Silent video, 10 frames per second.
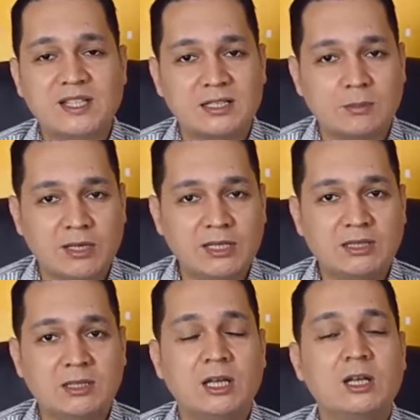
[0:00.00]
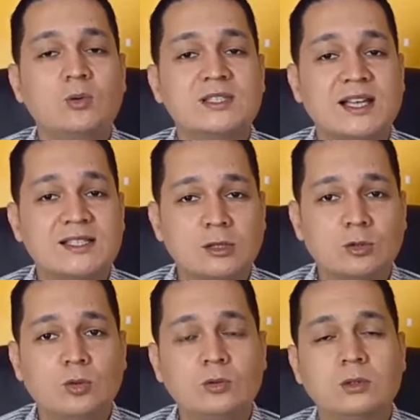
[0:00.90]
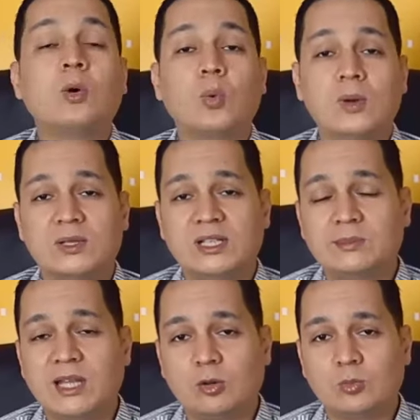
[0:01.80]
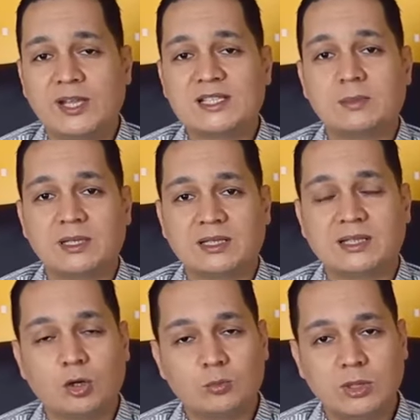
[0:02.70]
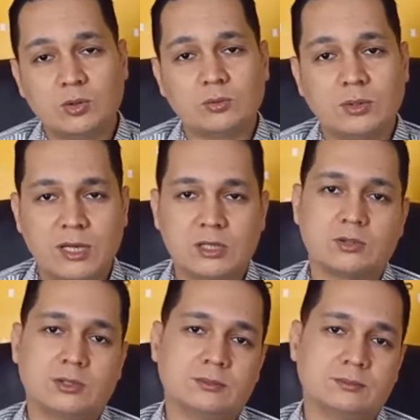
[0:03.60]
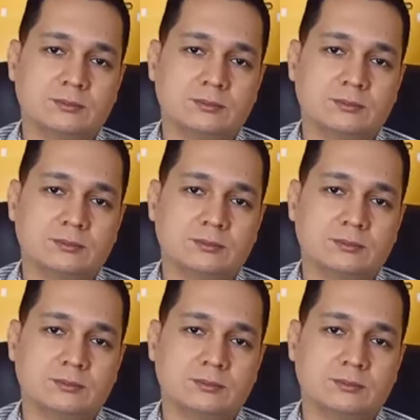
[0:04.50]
نفسك للمريض واستأذنته والوضع بتاعه مناسب انك تاخد منه هيستوري